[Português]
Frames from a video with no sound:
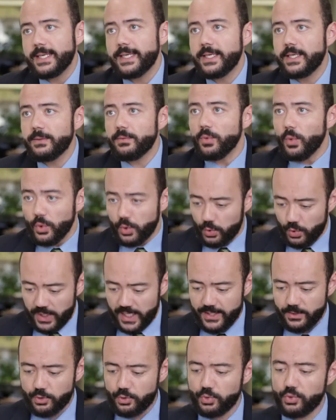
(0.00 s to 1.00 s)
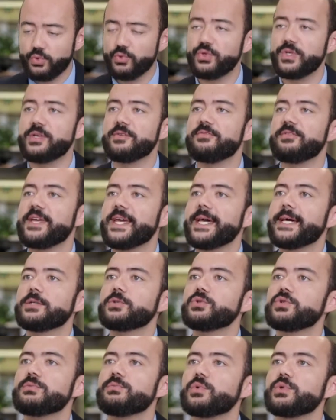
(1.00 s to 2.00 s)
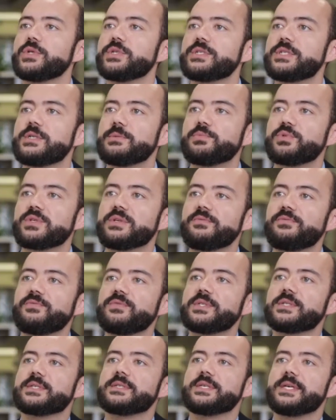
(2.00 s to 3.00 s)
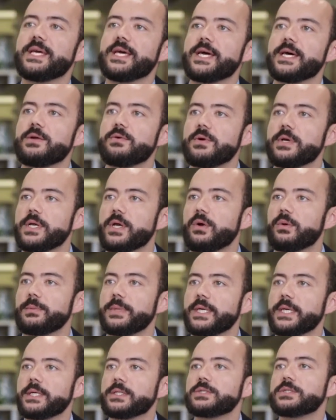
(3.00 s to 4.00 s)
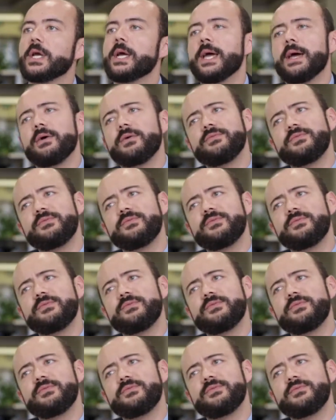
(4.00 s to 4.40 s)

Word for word: e dentro do universo de municípios que fizeram realmente